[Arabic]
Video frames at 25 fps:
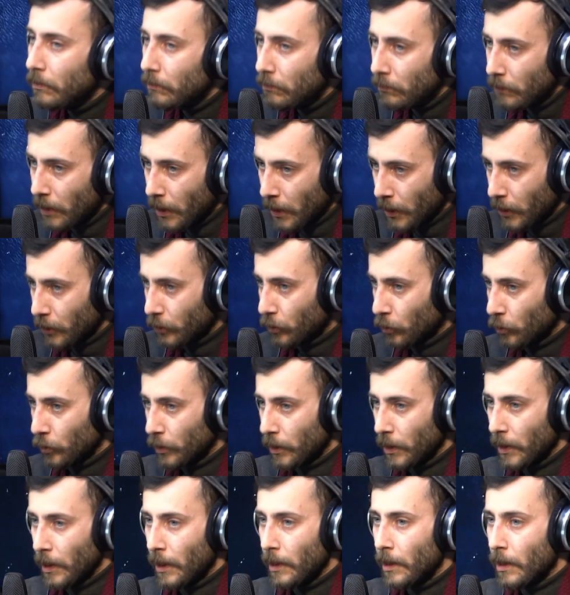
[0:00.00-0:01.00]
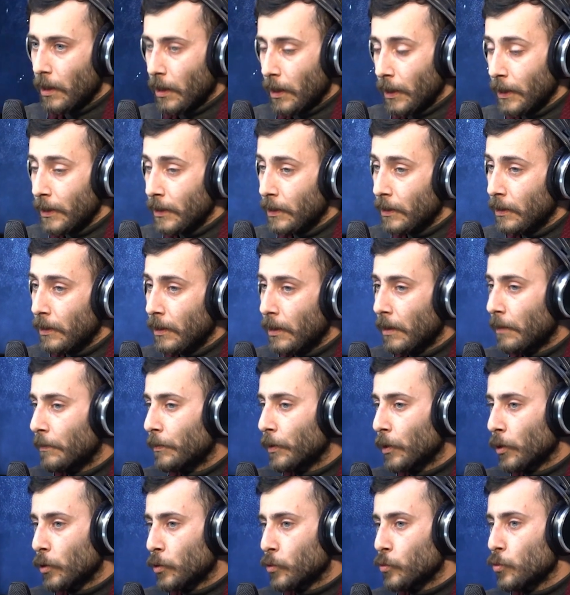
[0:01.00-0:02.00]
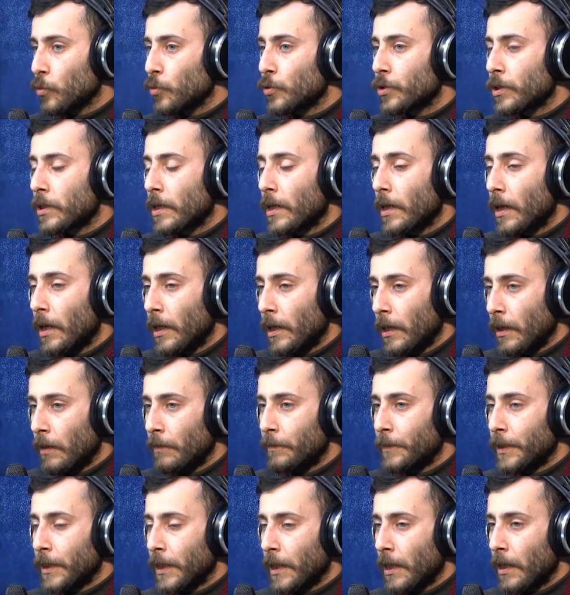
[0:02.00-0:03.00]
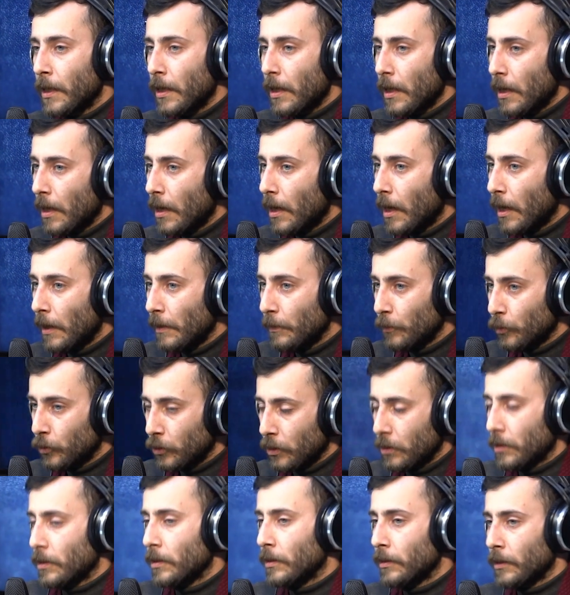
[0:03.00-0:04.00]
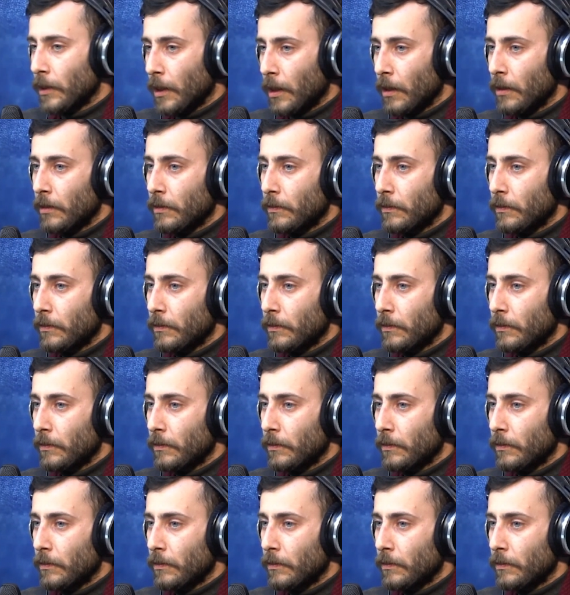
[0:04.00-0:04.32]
لا يدعو للهلع إلا بخصوص الأبنية المتصدعة